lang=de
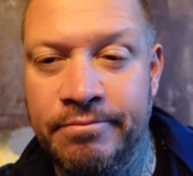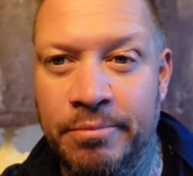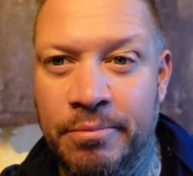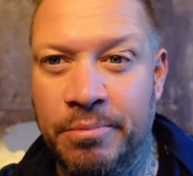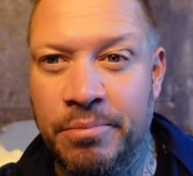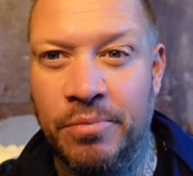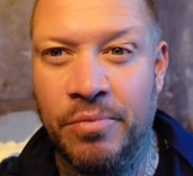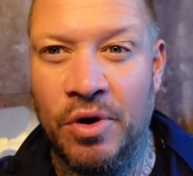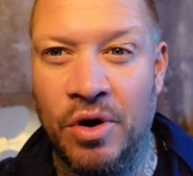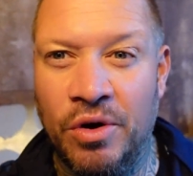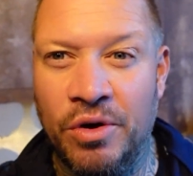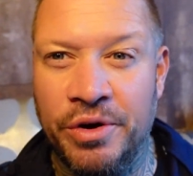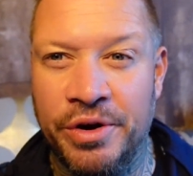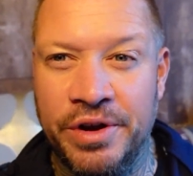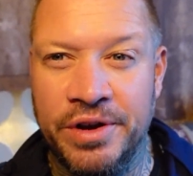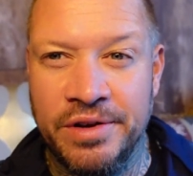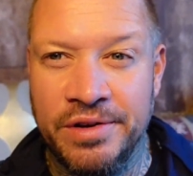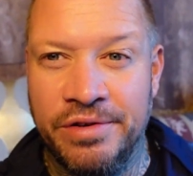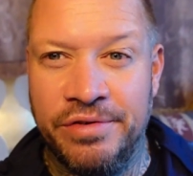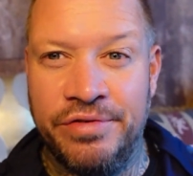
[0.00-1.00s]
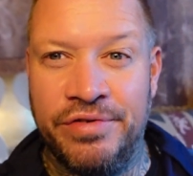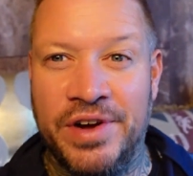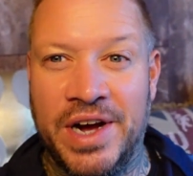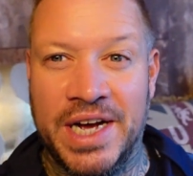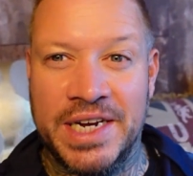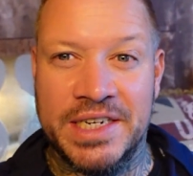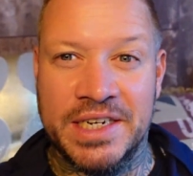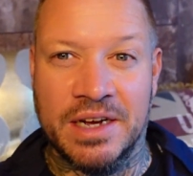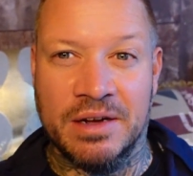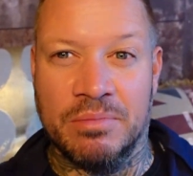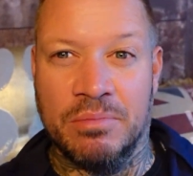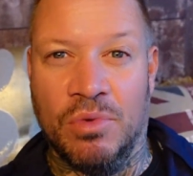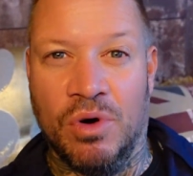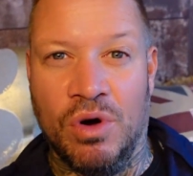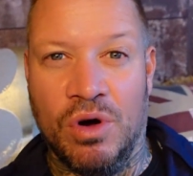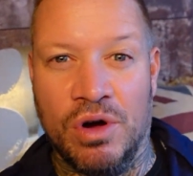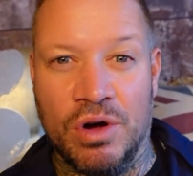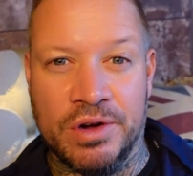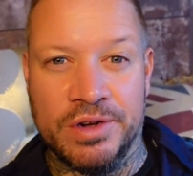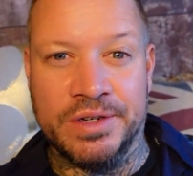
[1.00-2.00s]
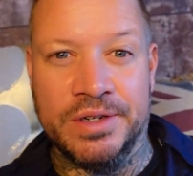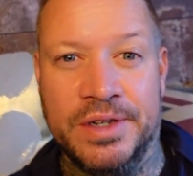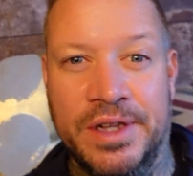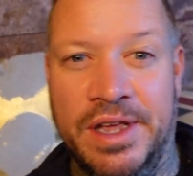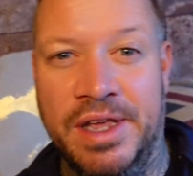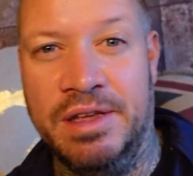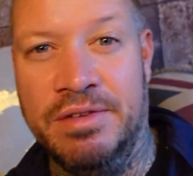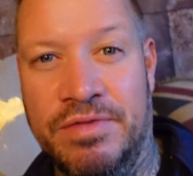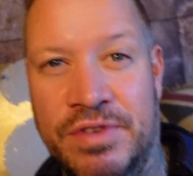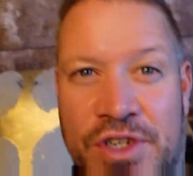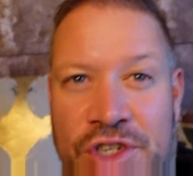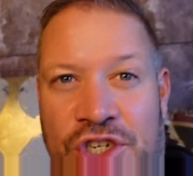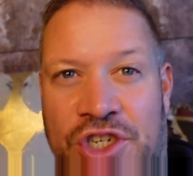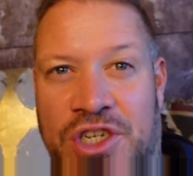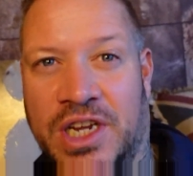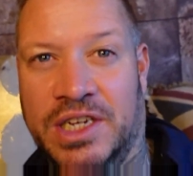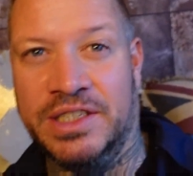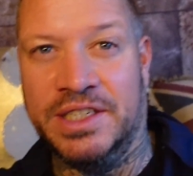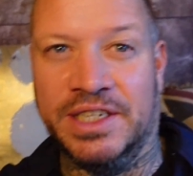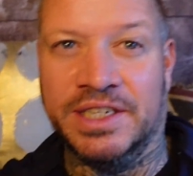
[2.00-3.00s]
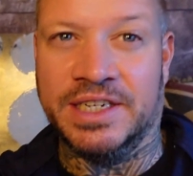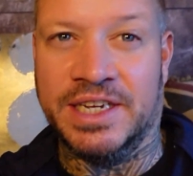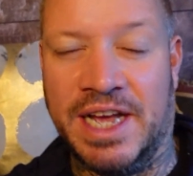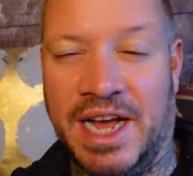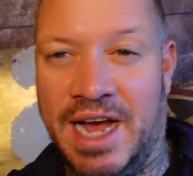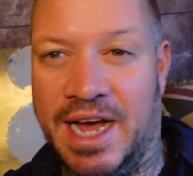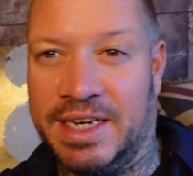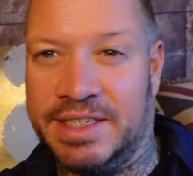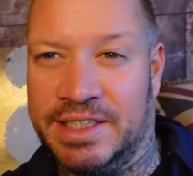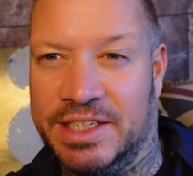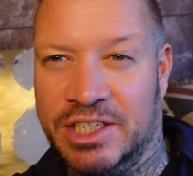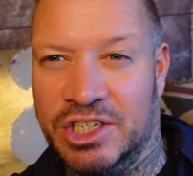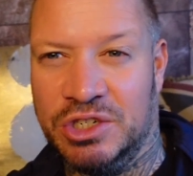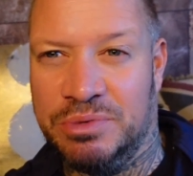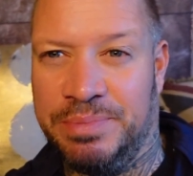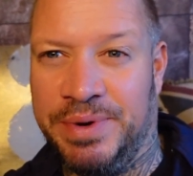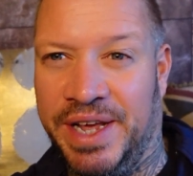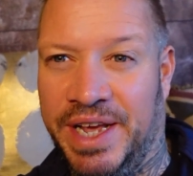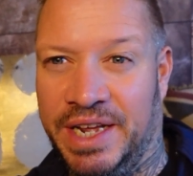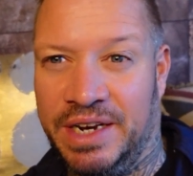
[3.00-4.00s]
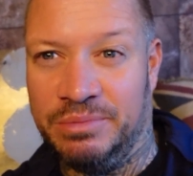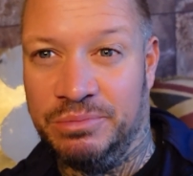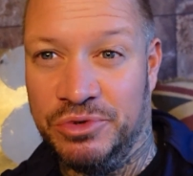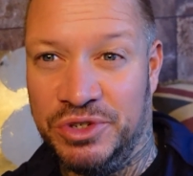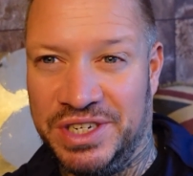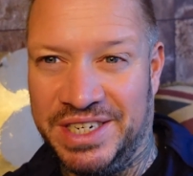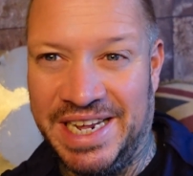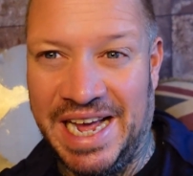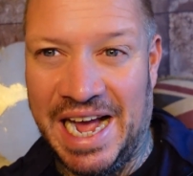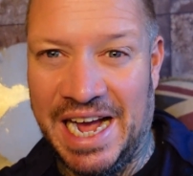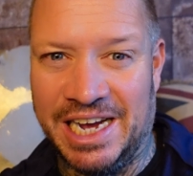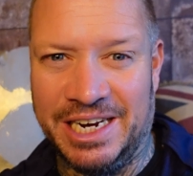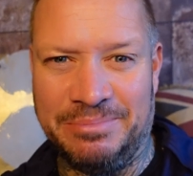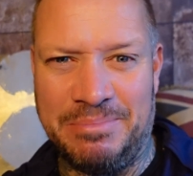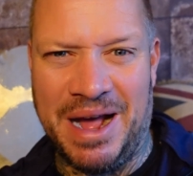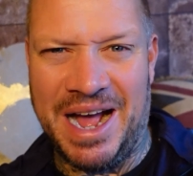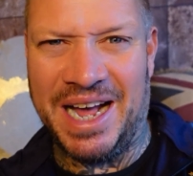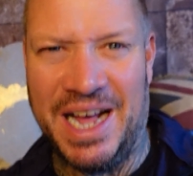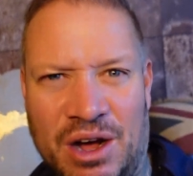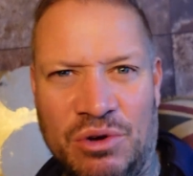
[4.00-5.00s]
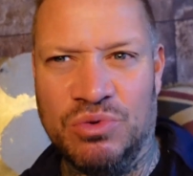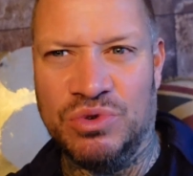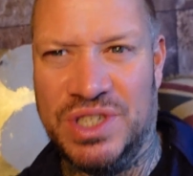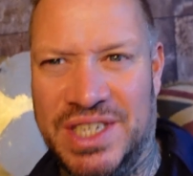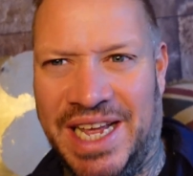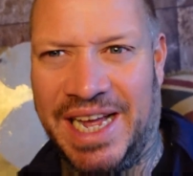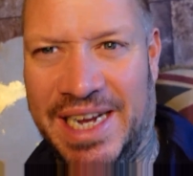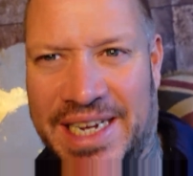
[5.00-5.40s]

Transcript: Moin, Freitagmorgen, irgendwie stand hier Karte gesperrt, da muss ich die achtmal raus